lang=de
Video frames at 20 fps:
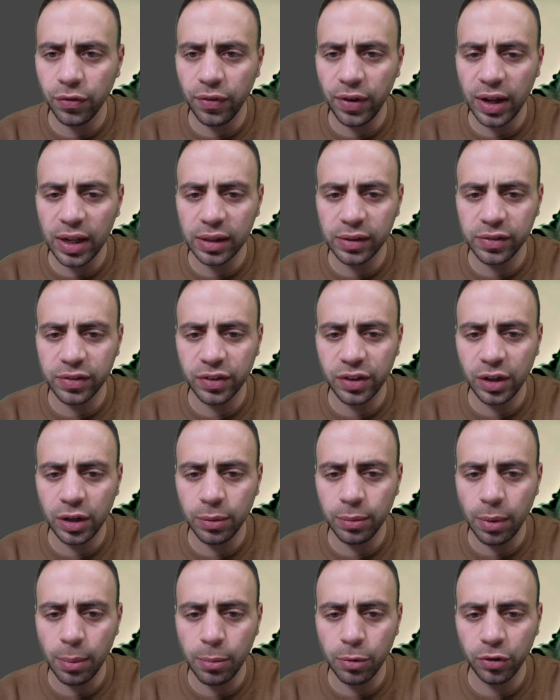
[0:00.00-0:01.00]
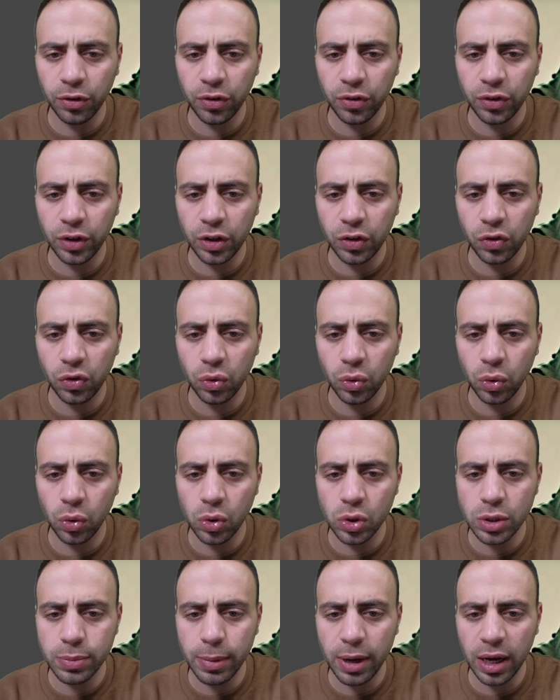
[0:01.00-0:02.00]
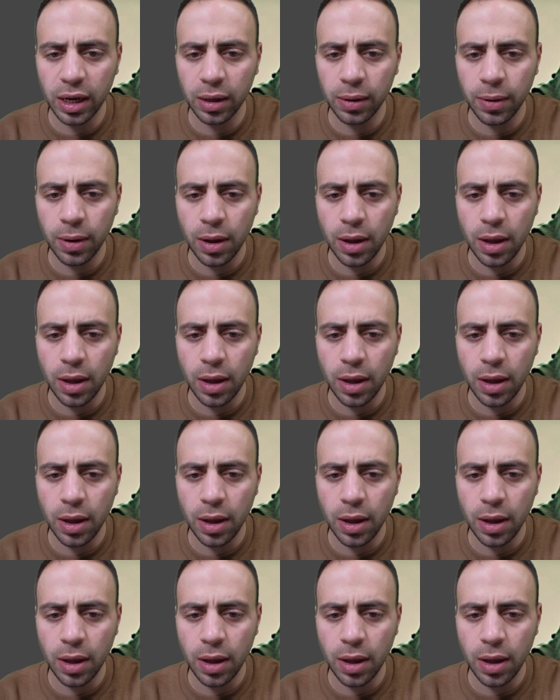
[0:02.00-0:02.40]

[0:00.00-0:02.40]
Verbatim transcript: Wert ziehen. Man muss es nicht zu groß machen.